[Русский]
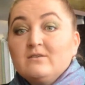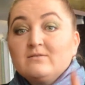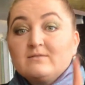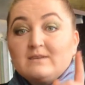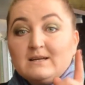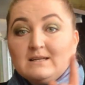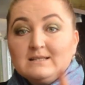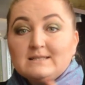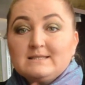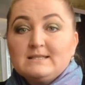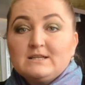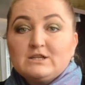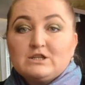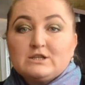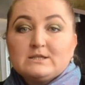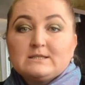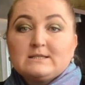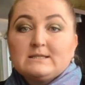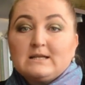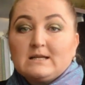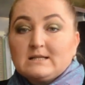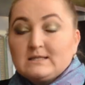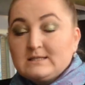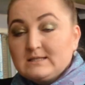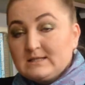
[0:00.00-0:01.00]
конце
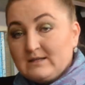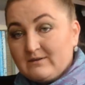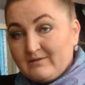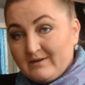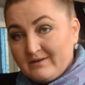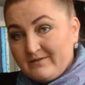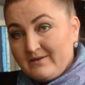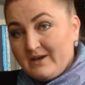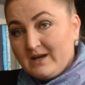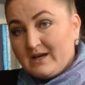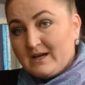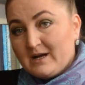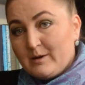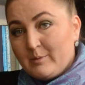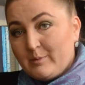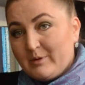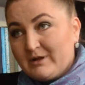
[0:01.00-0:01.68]
XVI века